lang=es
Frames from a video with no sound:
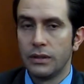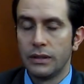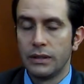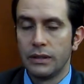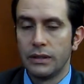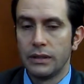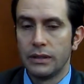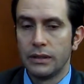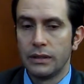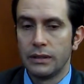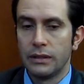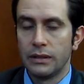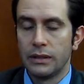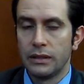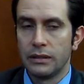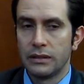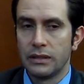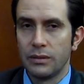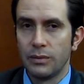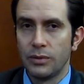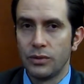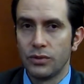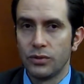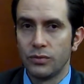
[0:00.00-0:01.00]
en
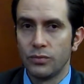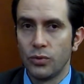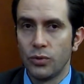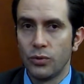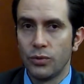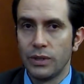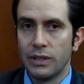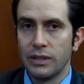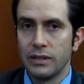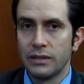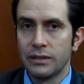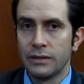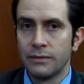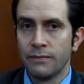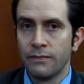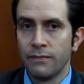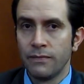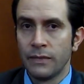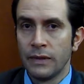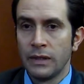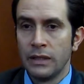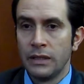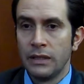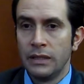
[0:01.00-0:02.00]
servicios móviles
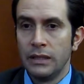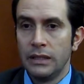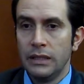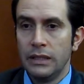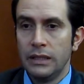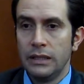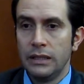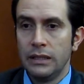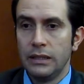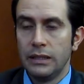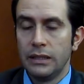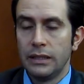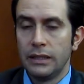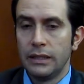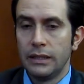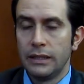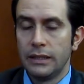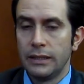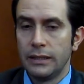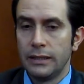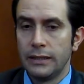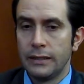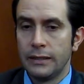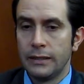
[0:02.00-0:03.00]
y
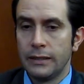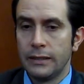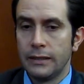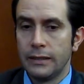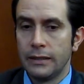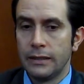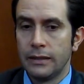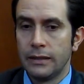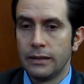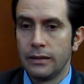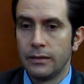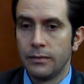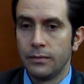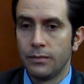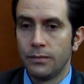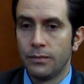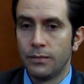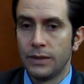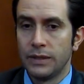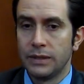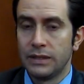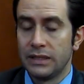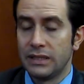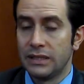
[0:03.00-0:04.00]
eh,
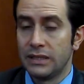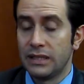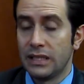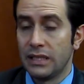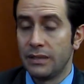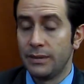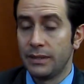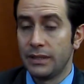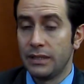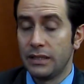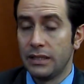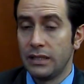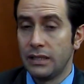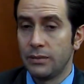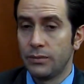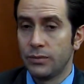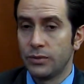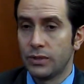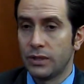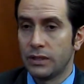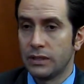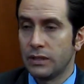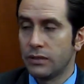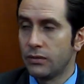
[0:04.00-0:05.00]
pues necesariamente
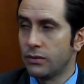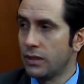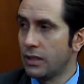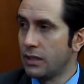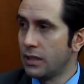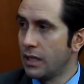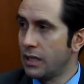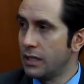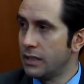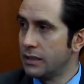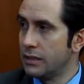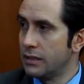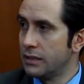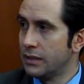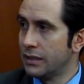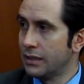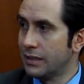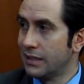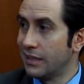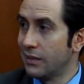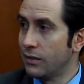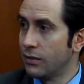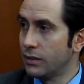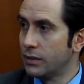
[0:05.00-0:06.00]
tenemos que hacer un análisis de
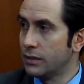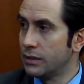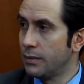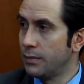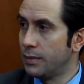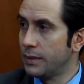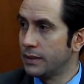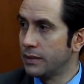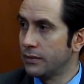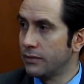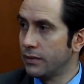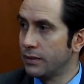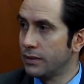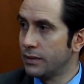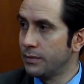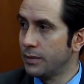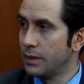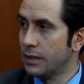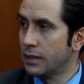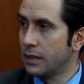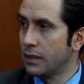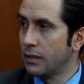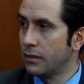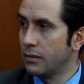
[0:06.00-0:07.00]
qué es lo que está pasando en ese
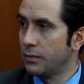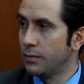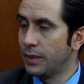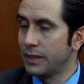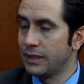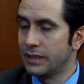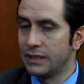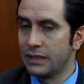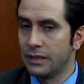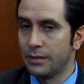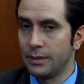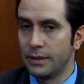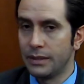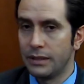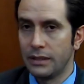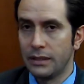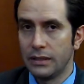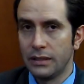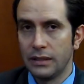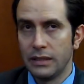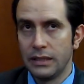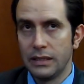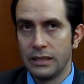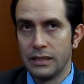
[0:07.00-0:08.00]
mercado.
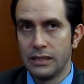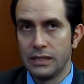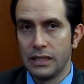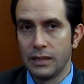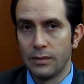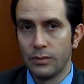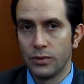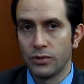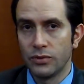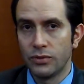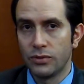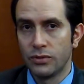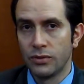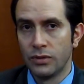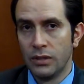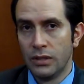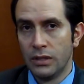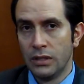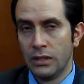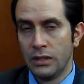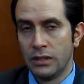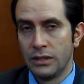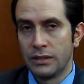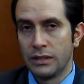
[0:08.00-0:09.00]
Precisamente iniciamos
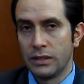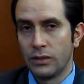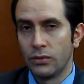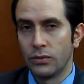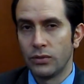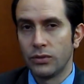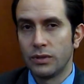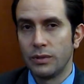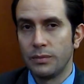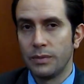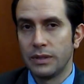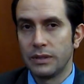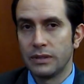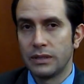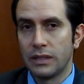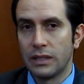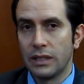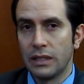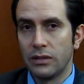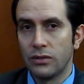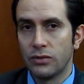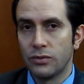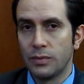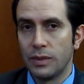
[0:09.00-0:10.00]
segundo semestre
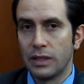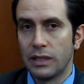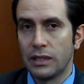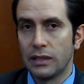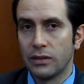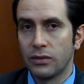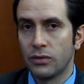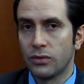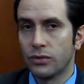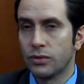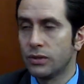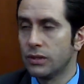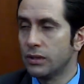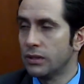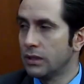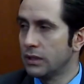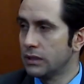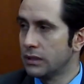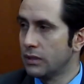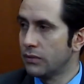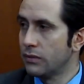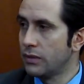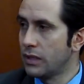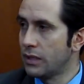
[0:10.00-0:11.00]
del 2014
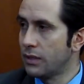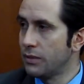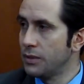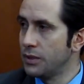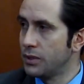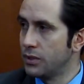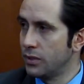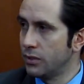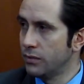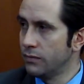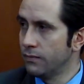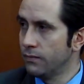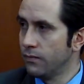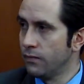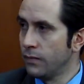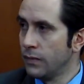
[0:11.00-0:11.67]
hacer una revisión